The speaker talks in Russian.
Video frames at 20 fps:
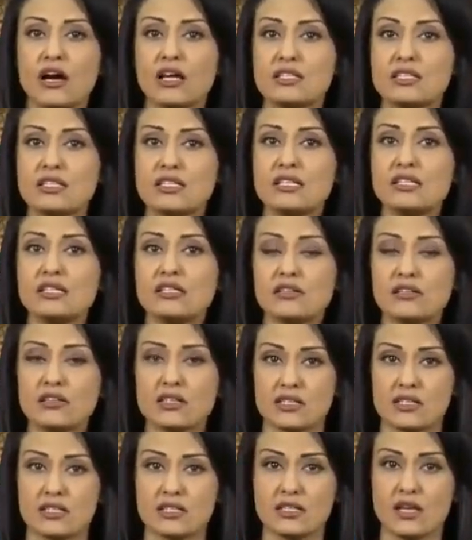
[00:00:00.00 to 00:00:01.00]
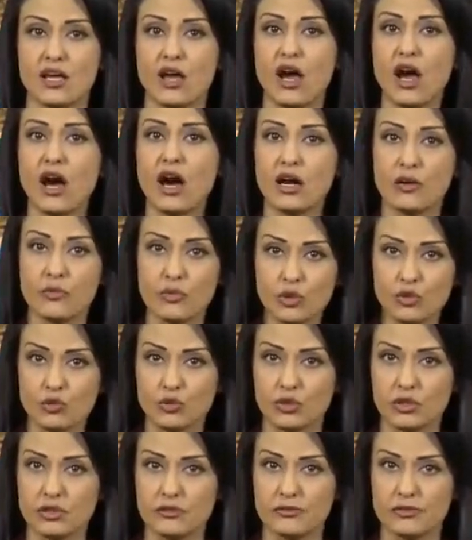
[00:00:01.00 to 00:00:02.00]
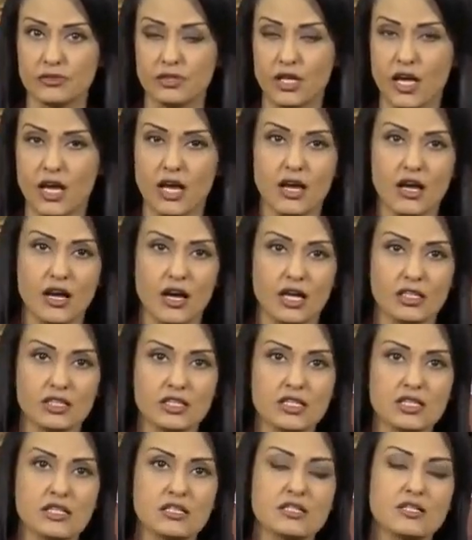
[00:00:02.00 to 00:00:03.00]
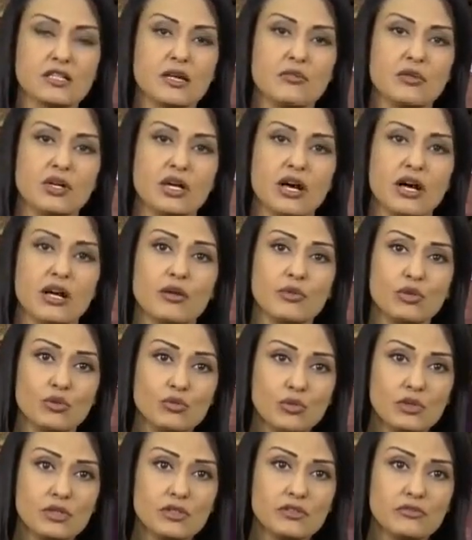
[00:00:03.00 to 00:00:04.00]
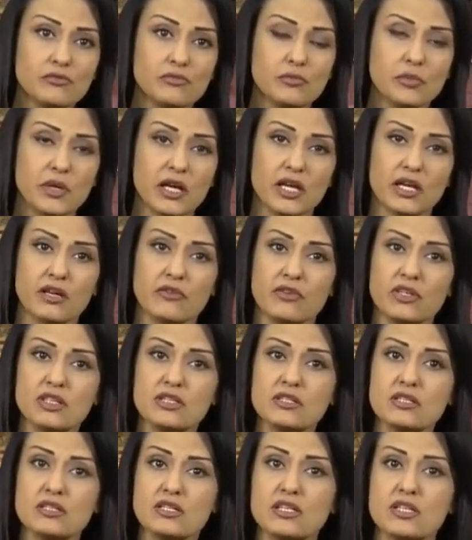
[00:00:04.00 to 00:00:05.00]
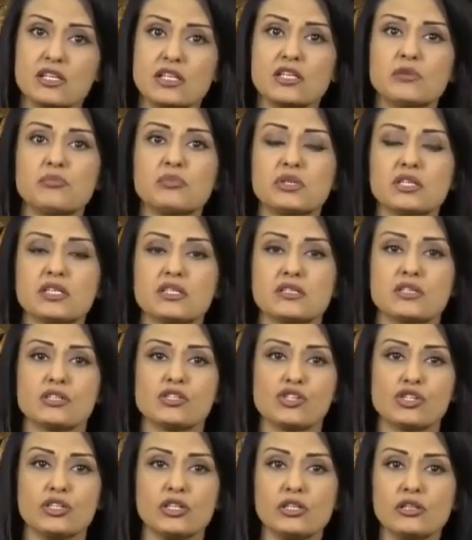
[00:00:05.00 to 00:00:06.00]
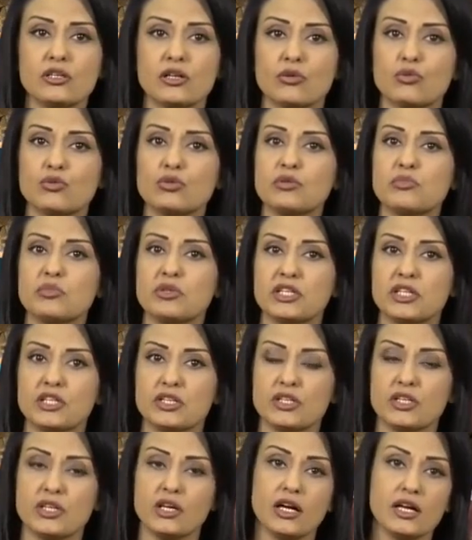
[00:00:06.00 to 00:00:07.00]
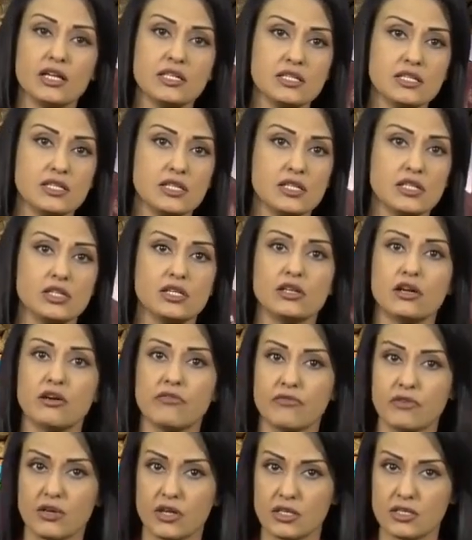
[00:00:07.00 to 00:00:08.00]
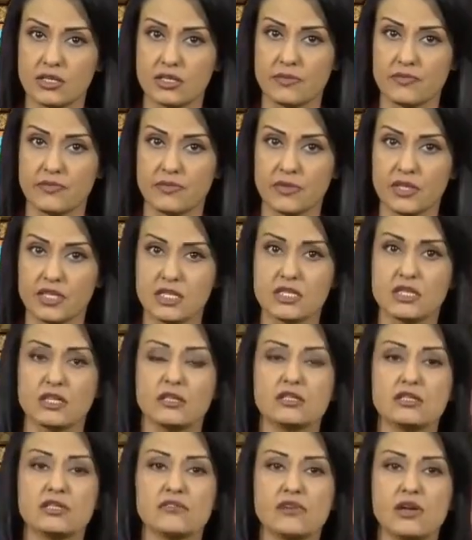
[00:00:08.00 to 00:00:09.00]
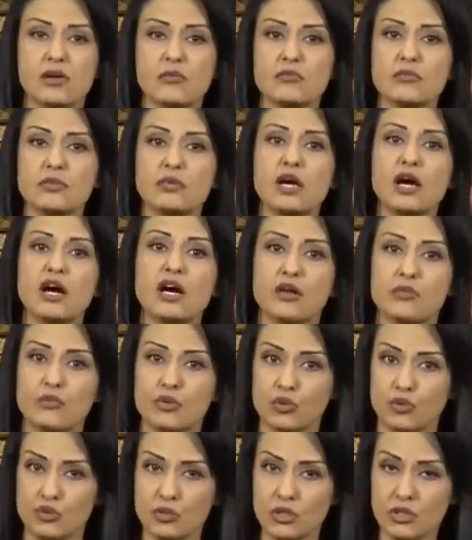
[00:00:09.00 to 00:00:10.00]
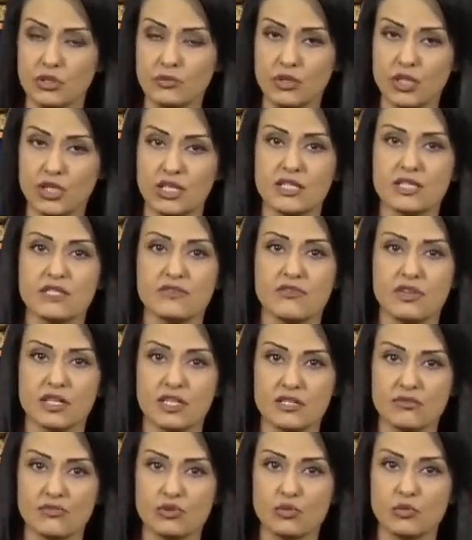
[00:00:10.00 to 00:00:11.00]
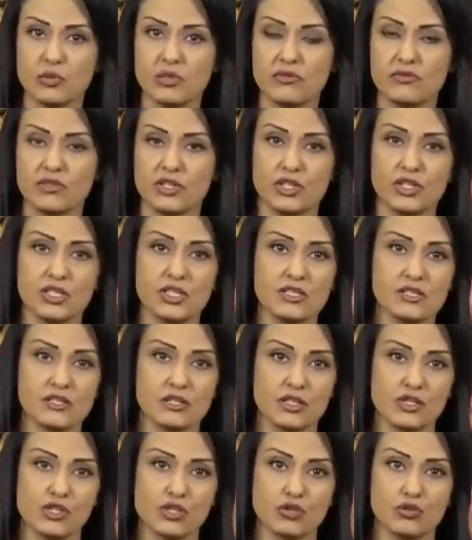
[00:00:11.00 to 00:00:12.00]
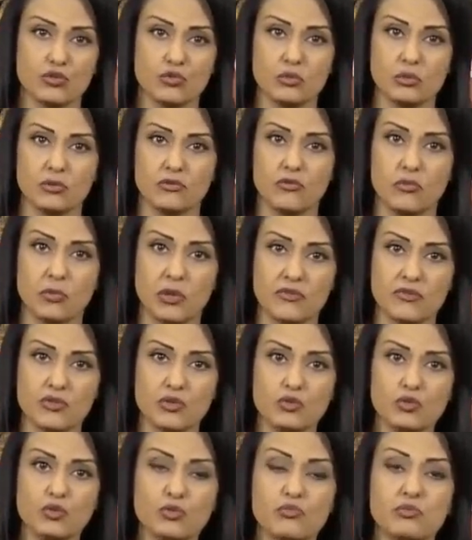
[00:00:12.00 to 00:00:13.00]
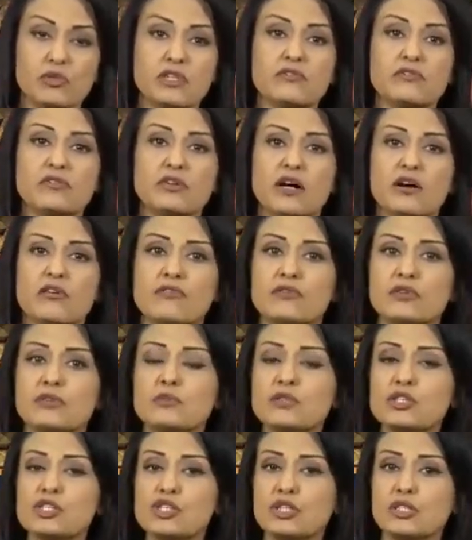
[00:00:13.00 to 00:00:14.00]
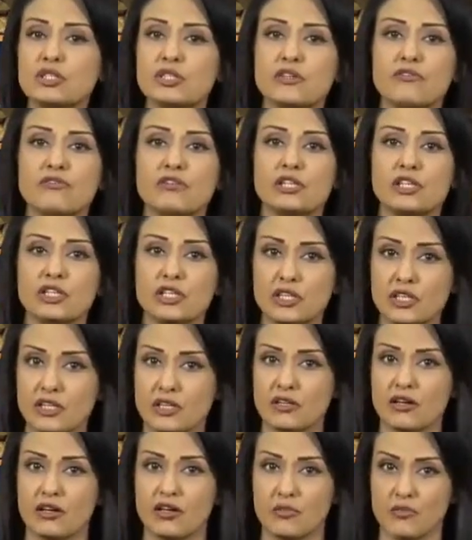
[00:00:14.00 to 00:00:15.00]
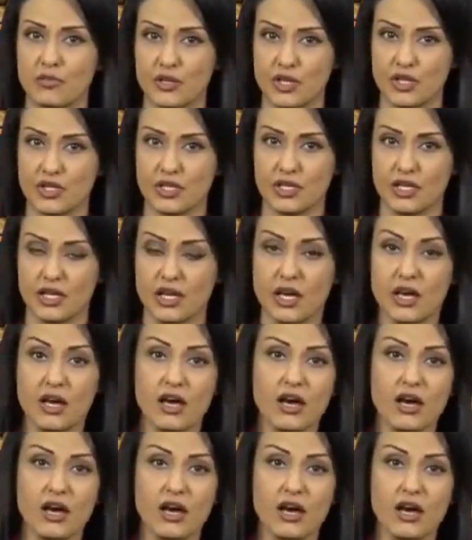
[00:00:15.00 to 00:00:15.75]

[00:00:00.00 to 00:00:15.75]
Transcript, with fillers: отдельной расы – арминоидов. От этих самых арминоидов, по их версии, и произошли народы Передней Азии и Кавказа с так называемыми арминоидами и связывают появление тиражируемого повсюду мифа о вымышленной Великой Армении.